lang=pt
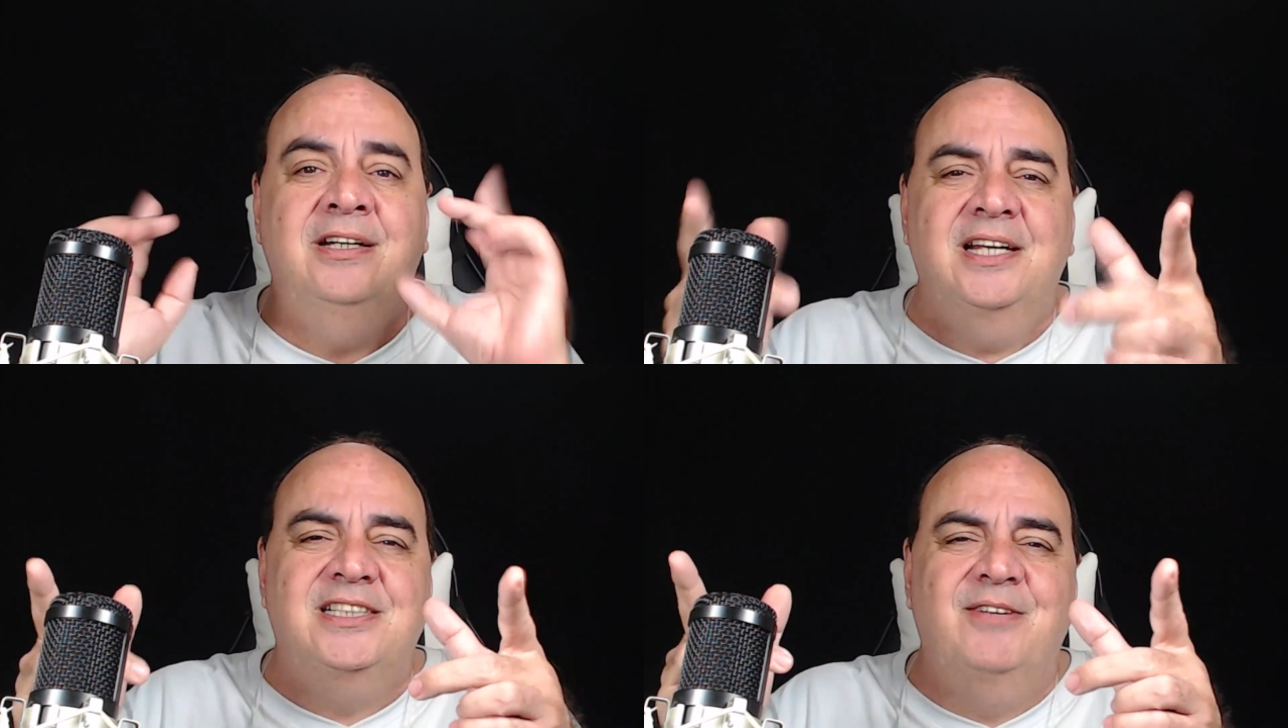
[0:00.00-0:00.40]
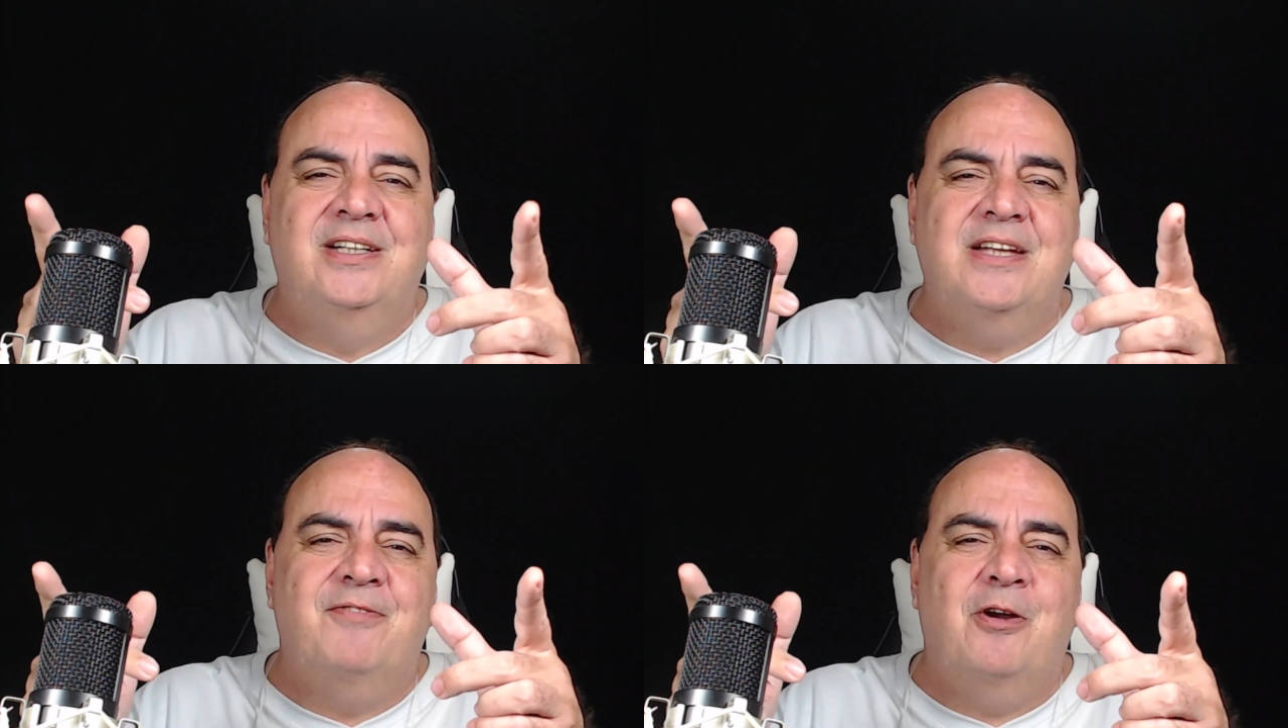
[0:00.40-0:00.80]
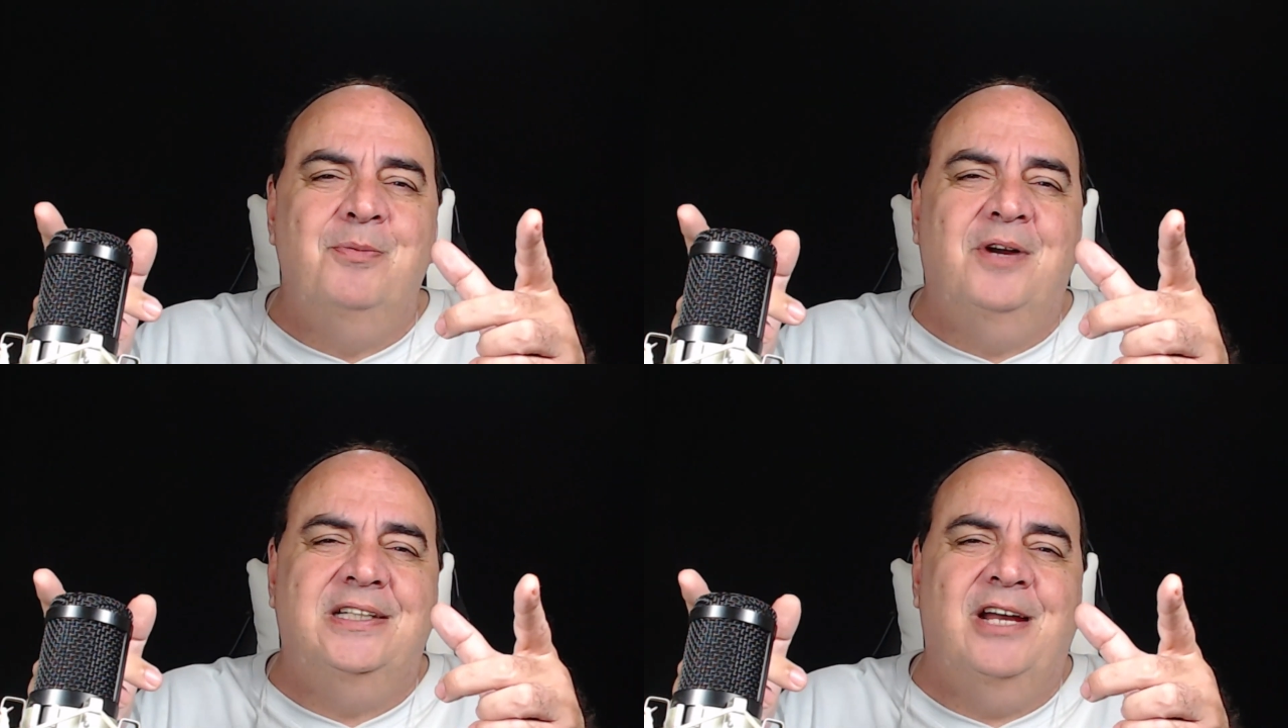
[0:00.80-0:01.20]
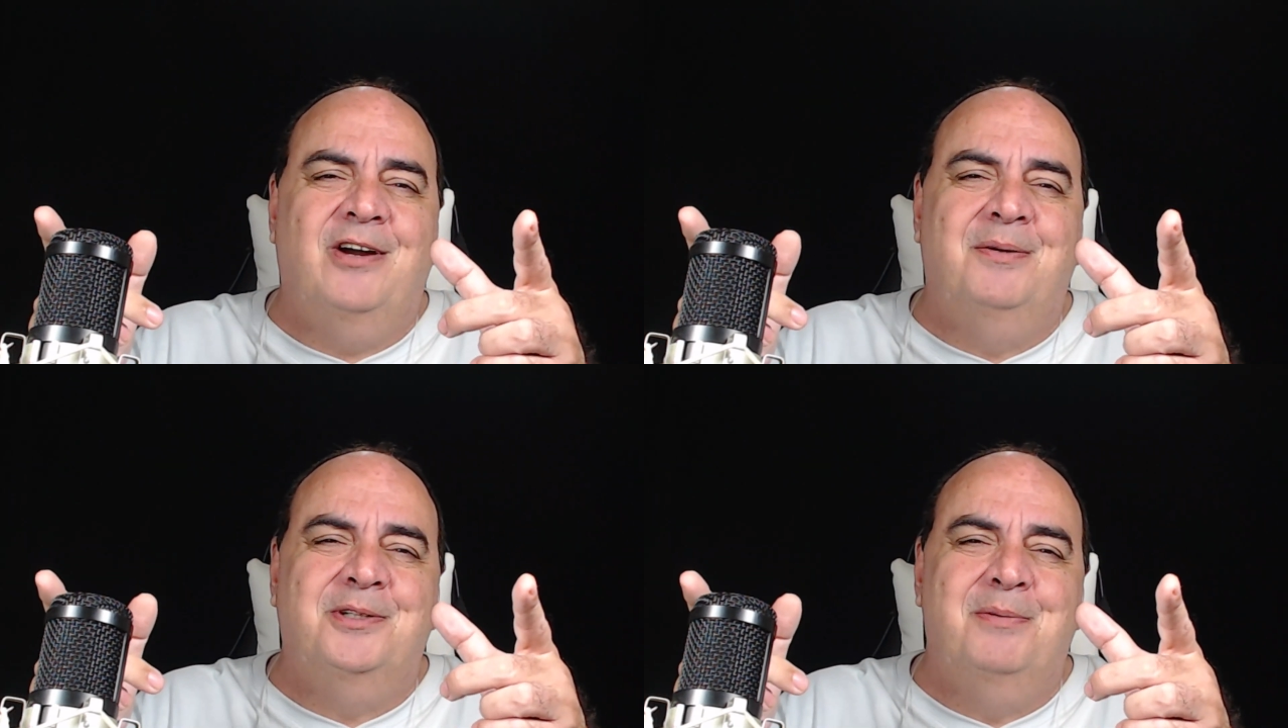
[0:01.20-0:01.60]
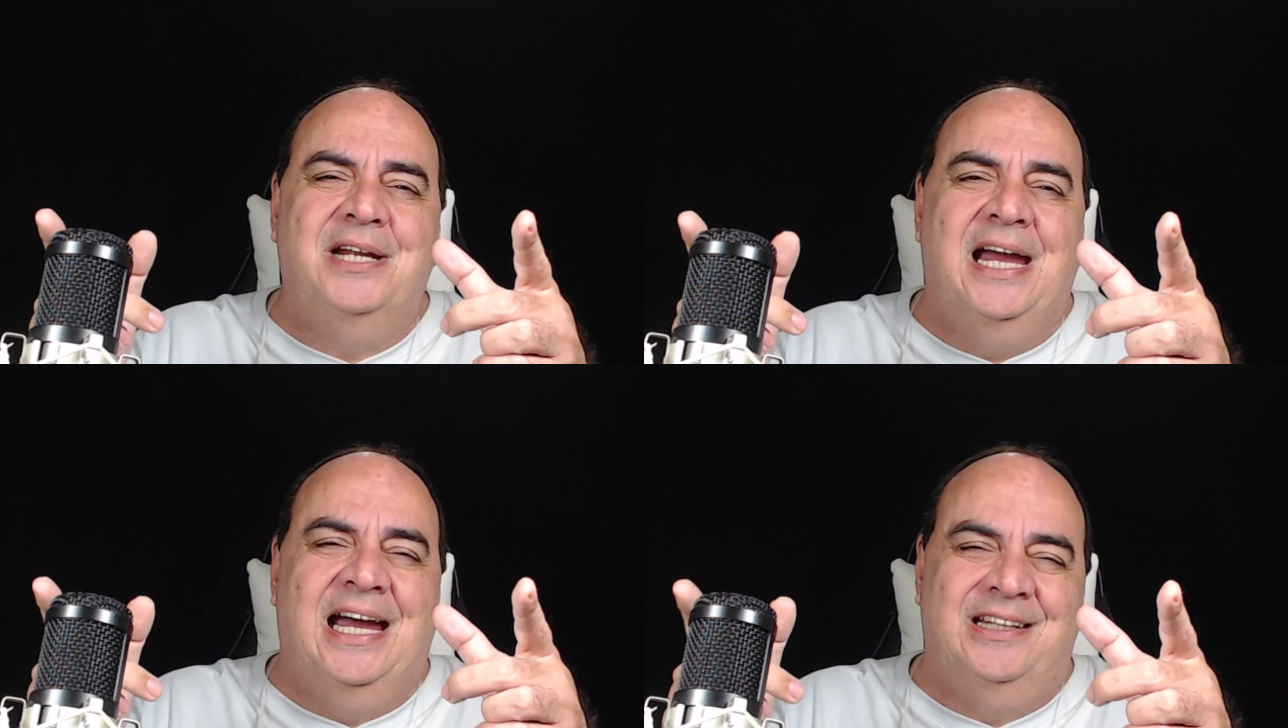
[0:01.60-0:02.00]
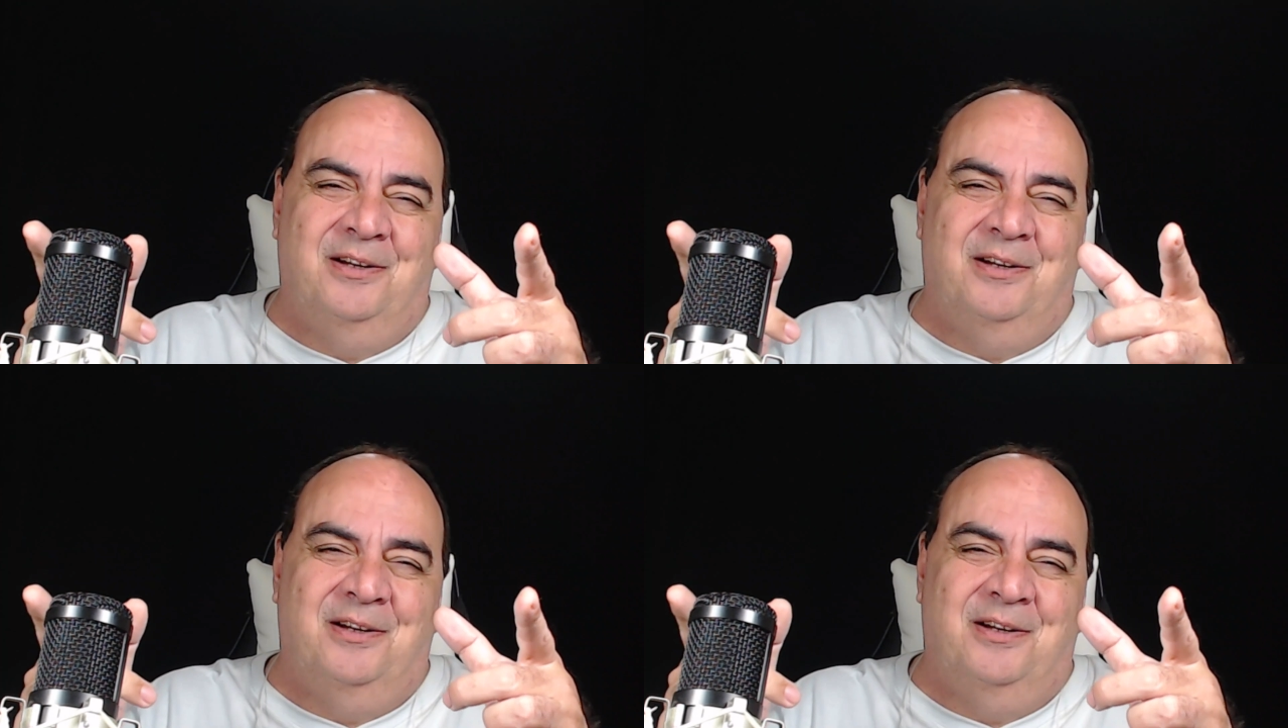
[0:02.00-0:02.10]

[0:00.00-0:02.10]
E se você ficou comigo até agora, muito obrigado.